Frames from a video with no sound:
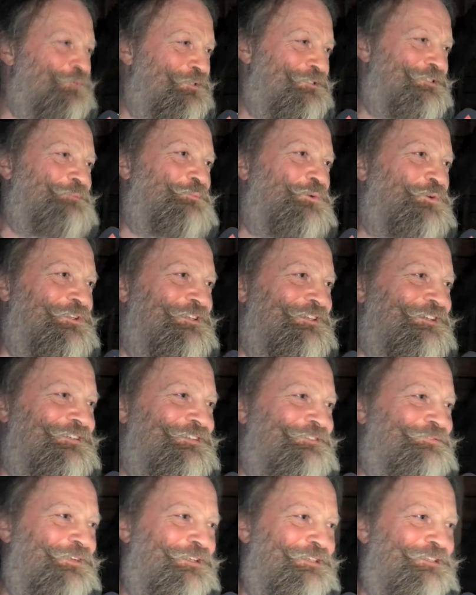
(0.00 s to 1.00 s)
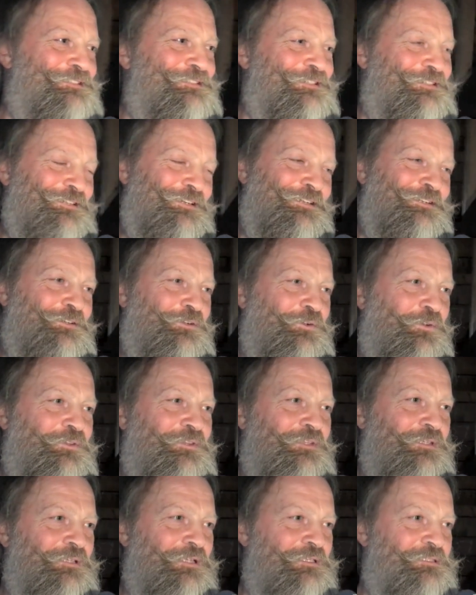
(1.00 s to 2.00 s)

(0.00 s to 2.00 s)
Uhr simulieren, weil diese kleinen Glöckchen,